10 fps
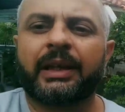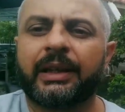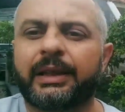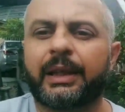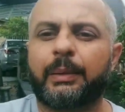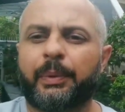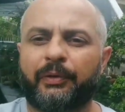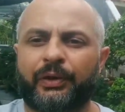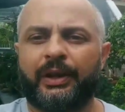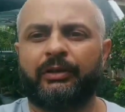e daqui para
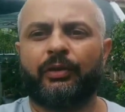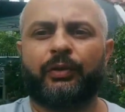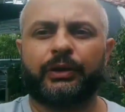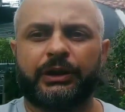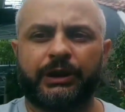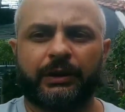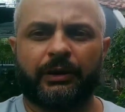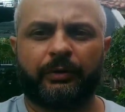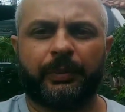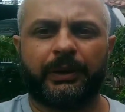frente eu vou deixando
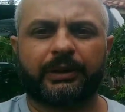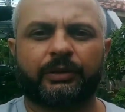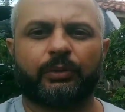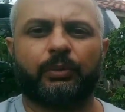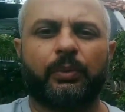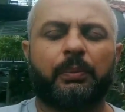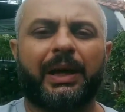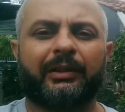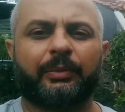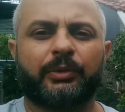as plantas com o
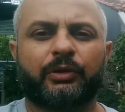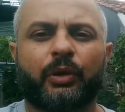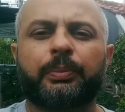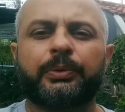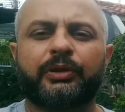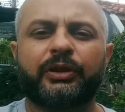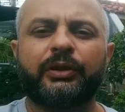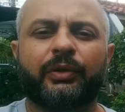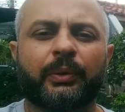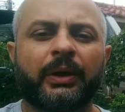máximo de sol
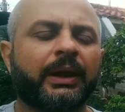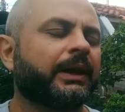possível.